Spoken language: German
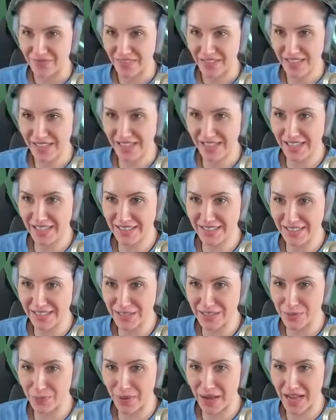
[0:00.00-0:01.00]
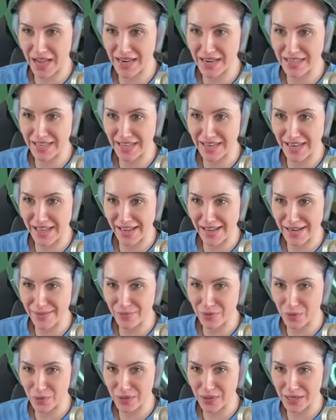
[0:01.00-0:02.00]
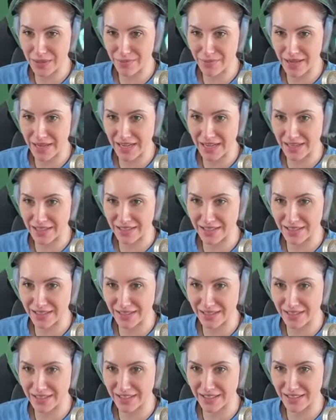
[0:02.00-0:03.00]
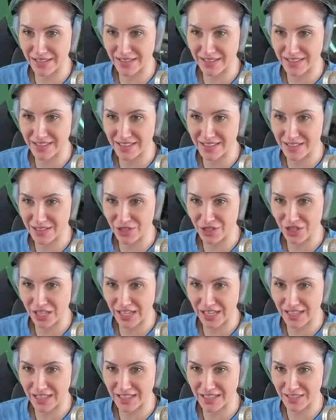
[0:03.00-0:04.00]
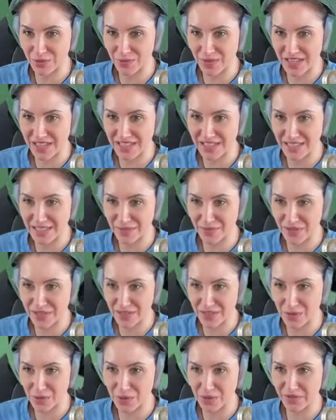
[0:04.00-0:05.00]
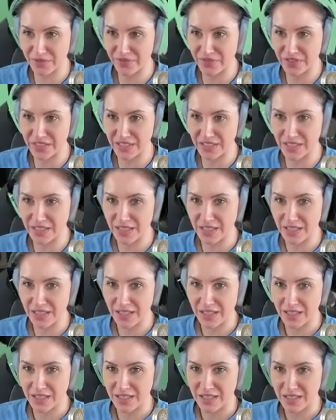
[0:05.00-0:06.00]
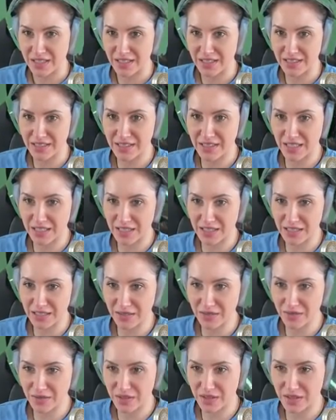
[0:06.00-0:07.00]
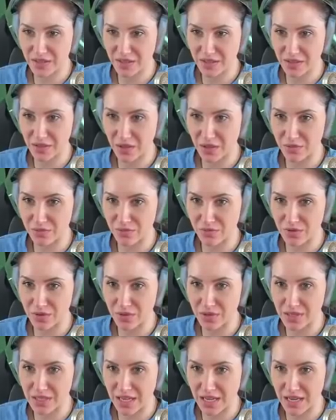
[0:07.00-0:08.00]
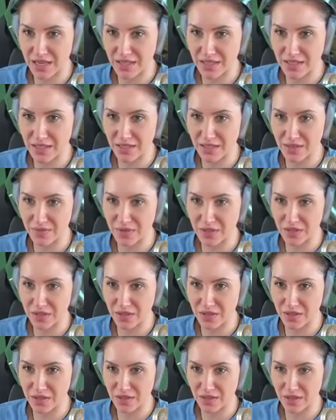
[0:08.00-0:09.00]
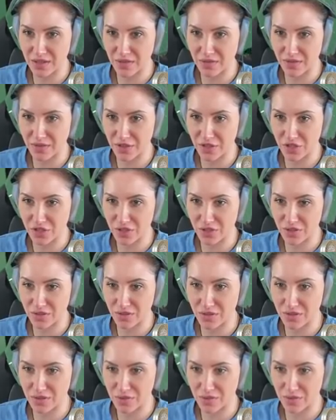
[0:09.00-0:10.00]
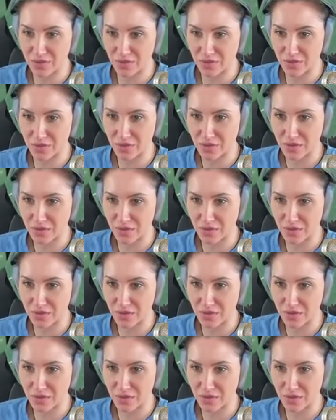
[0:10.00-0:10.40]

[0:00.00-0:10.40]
Ah, ich krieg so Panik allein im dunklen Meer. Oh, das ist so schrecklich. Du weißt nicht, was irgendwie der Tiefe kommt und da ist. Hier sind wieder Fische oder so.